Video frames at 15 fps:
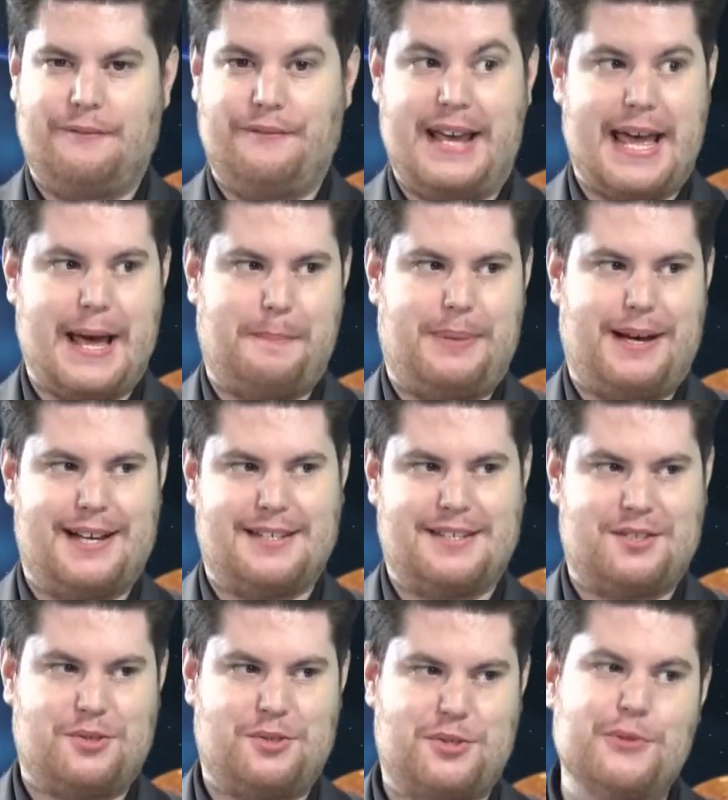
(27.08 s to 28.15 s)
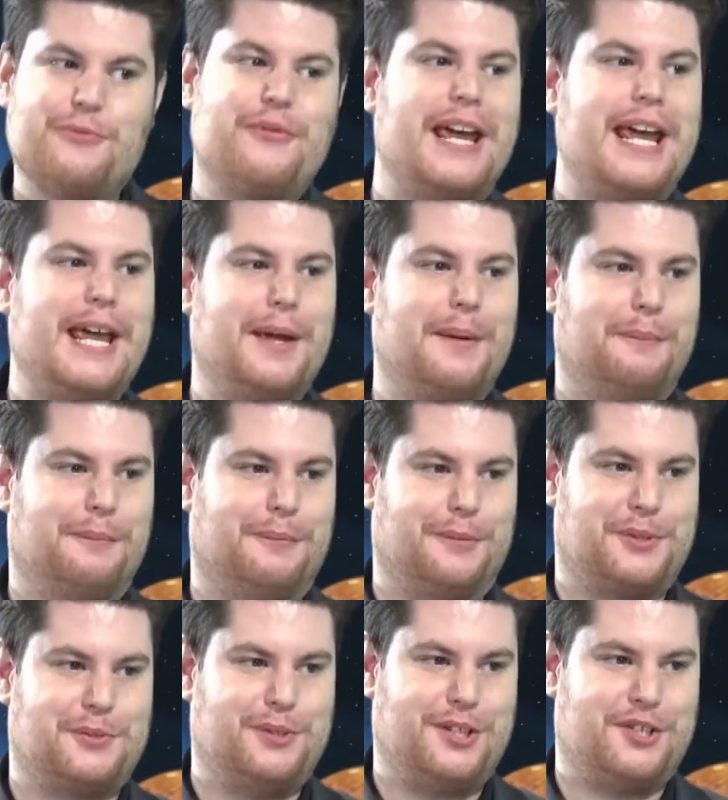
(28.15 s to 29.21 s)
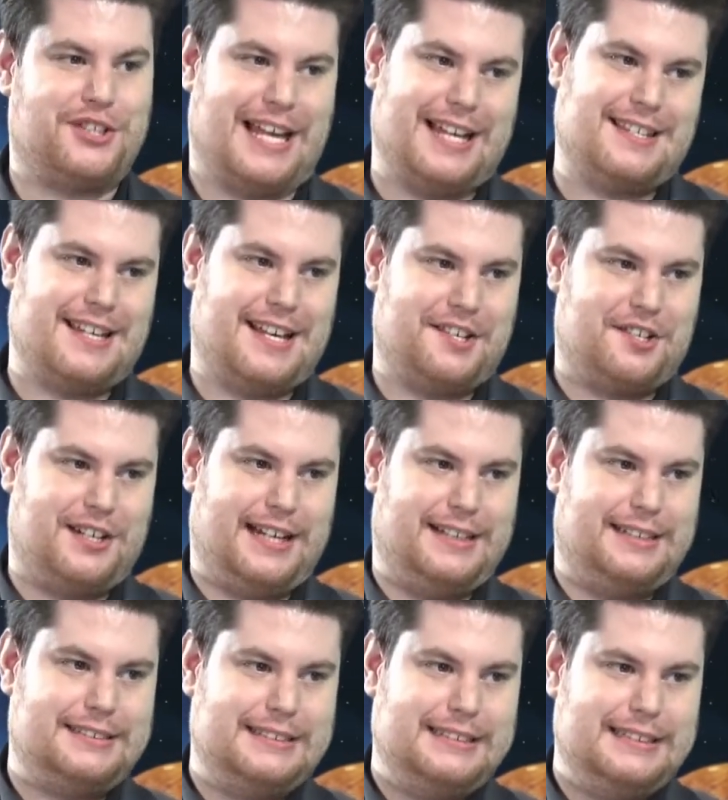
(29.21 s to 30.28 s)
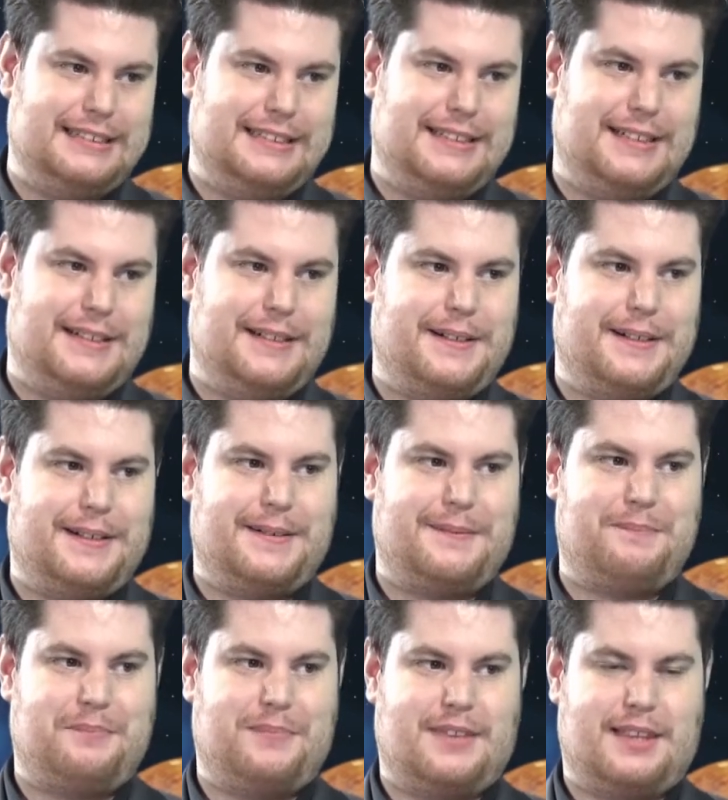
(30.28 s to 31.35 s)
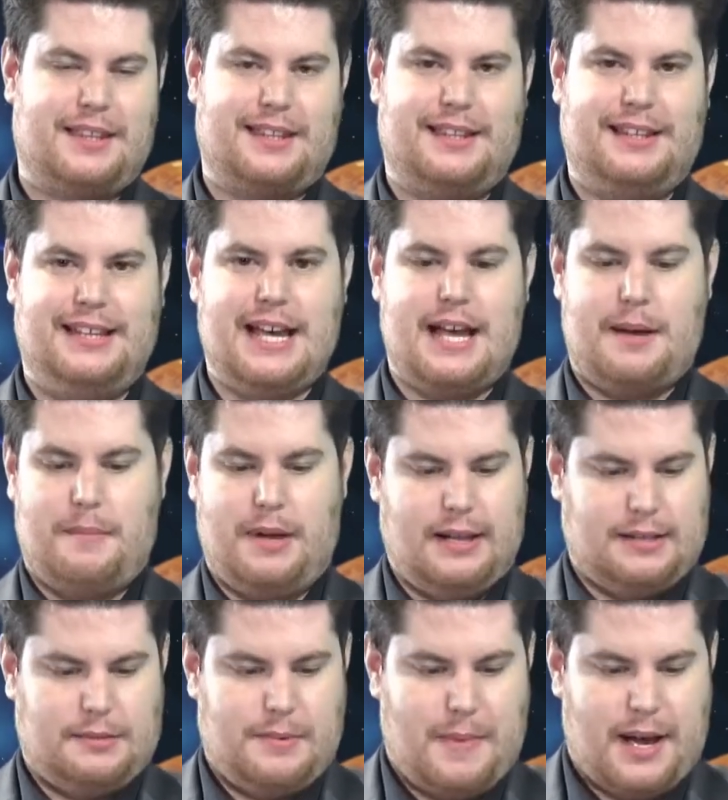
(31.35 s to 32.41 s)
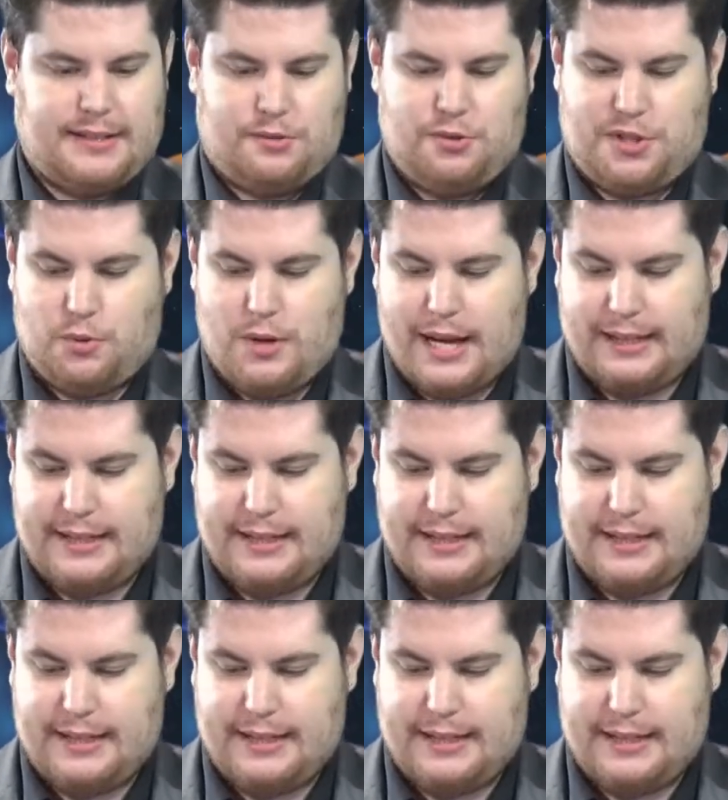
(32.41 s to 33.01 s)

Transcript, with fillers: wer passt zu wem, zu den Sternzeichen her. Na, das wollte ich ja schon immer wissen. Ja, also wir machen so, so lange die